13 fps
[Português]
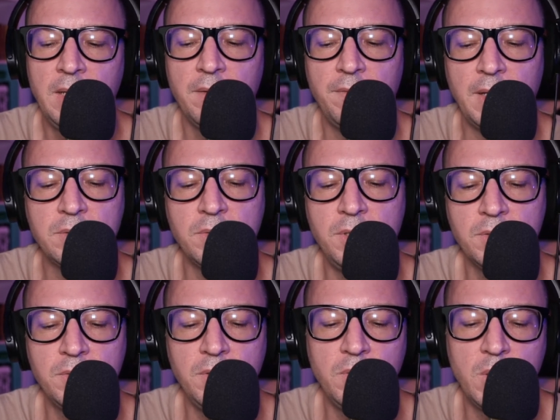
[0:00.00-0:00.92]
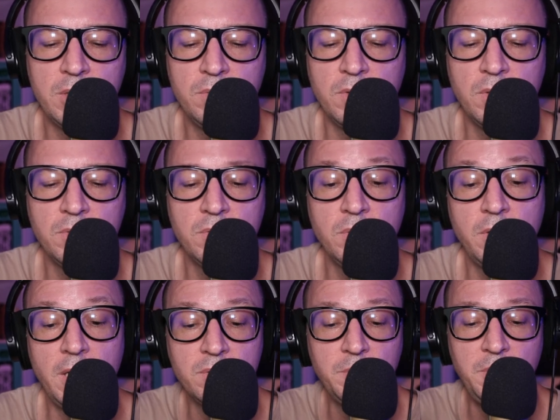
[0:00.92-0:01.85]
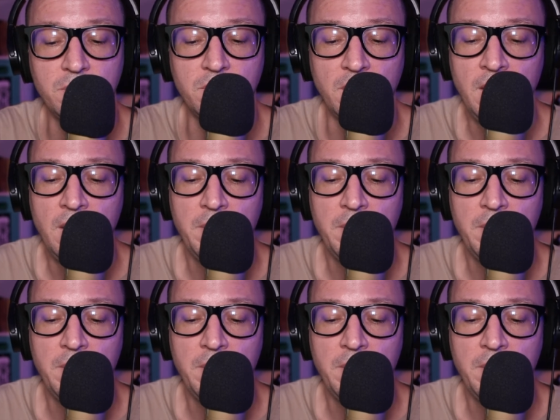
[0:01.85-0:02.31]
Faço isso enquanto ouço o Resumido,